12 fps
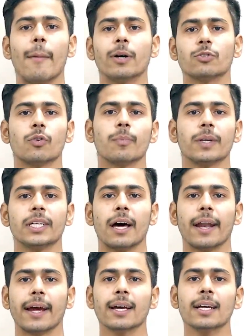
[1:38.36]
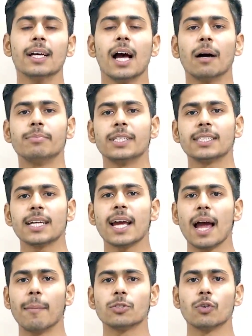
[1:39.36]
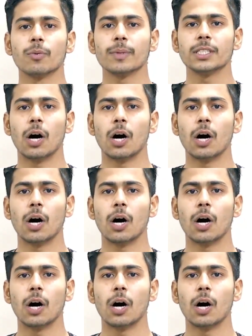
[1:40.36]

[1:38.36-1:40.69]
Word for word: अमेजोन में जाना है अब जैसे ही अमेजोन में